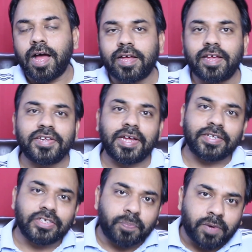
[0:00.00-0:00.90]
अगर यार
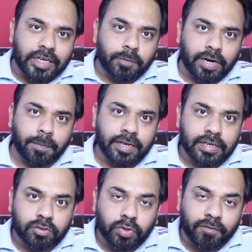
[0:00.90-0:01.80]
इस प्राइस पॉइंट पर
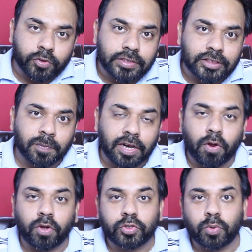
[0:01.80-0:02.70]
ये जो है वो सच में
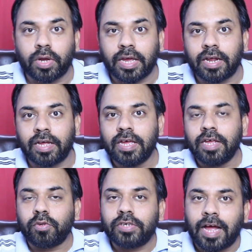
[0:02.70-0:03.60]
लॉन्च हो गया ना
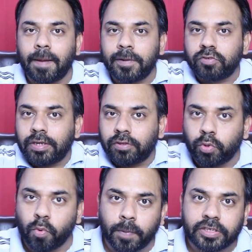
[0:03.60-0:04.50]
तो यहाँ पर जो है
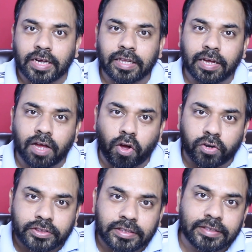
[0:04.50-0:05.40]
धूम मचा देगा
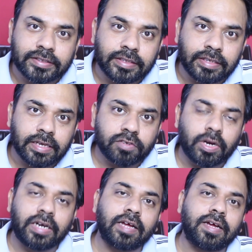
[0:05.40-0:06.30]
और सीधी सीधी ये जो
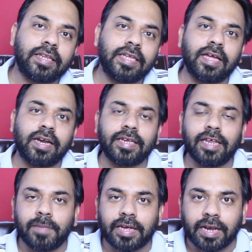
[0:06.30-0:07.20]
है टक्कर देगा
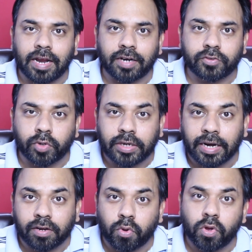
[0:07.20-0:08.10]
रियलमी के नार्जो
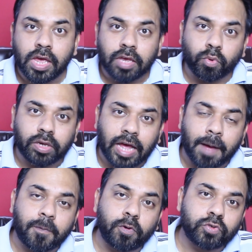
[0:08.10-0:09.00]
टेन को क्योंकि
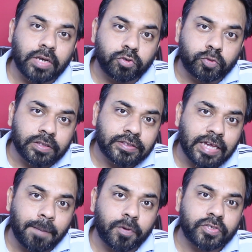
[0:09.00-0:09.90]
आपको जो है उसमें
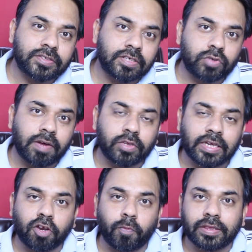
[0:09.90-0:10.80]
सेम प्रोसेसर जो है वो
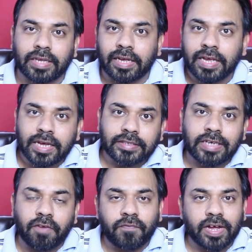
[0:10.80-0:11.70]
देखने को मिलता है
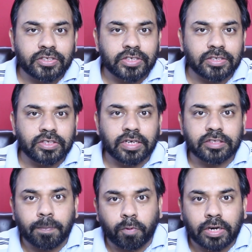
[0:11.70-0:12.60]
सेम फास्ट चार्जिंग का
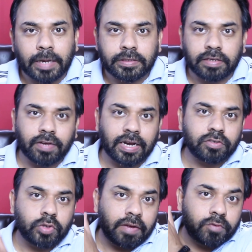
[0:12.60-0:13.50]
सपोर्ट टाइप सी वगैरह
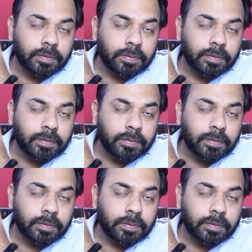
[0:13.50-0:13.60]
जो है वो